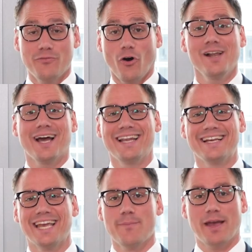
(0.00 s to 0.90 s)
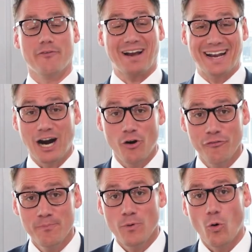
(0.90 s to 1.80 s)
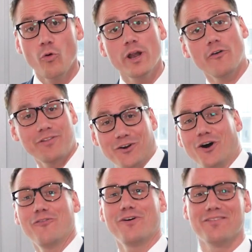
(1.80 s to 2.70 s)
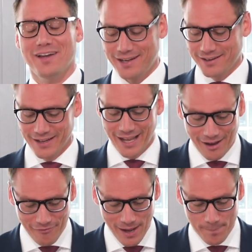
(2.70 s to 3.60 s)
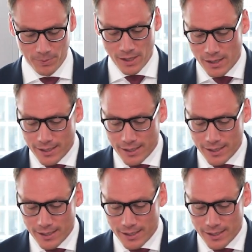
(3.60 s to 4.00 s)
Sie wollen eine GmbH verkaufen oder auf der Käuferseite erwerben.